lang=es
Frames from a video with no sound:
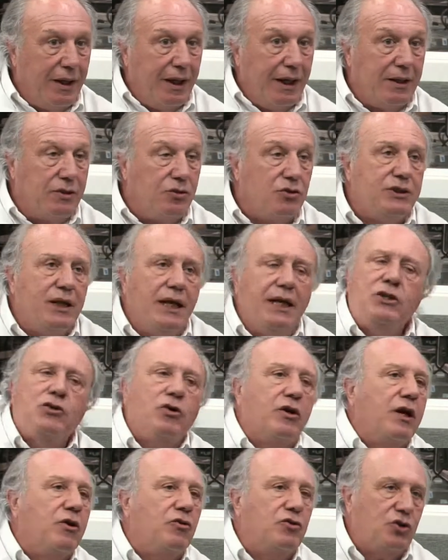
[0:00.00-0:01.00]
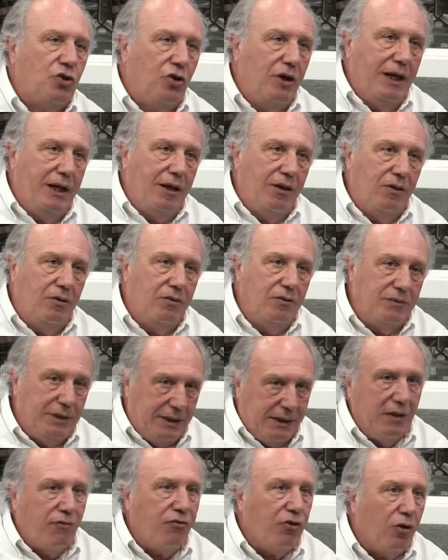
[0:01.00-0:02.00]
Entonces, eso hay que controlarlo. De
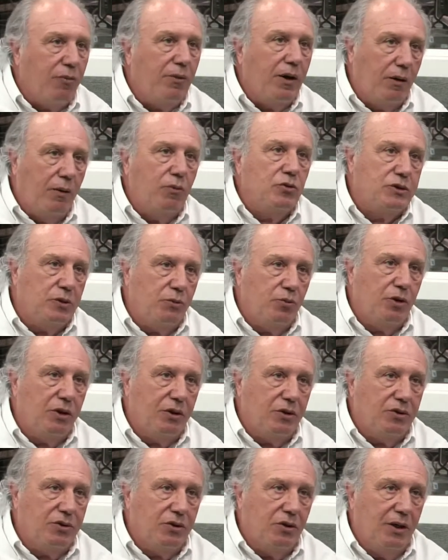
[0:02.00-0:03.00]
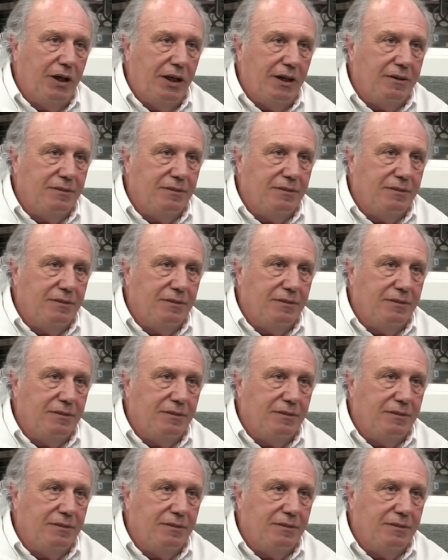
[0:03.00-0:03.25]
esta forma lo vamos a poder controlar.